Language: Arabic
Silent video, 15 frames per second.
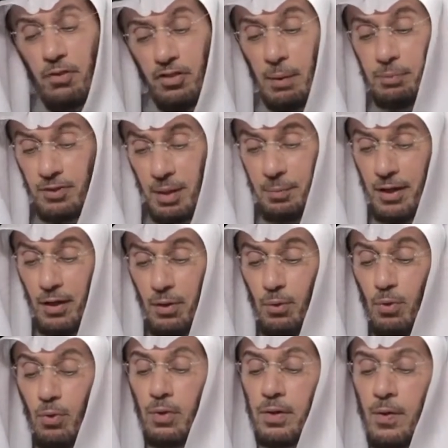بالضبط كما
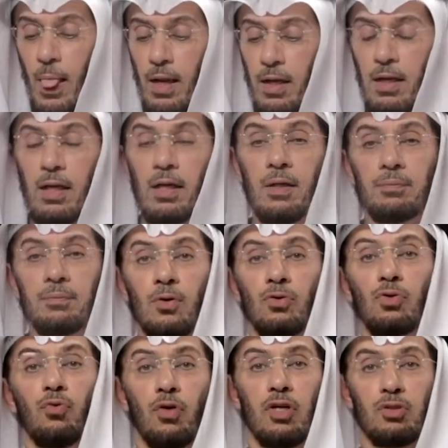يقولون
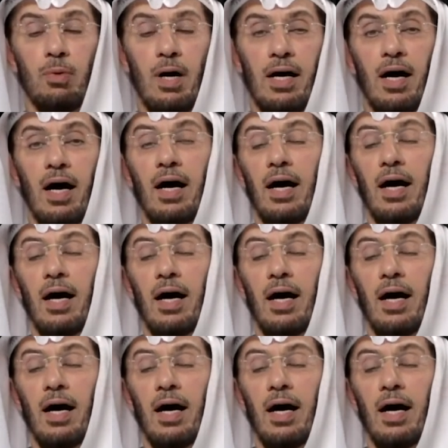شوفوا يا جماعة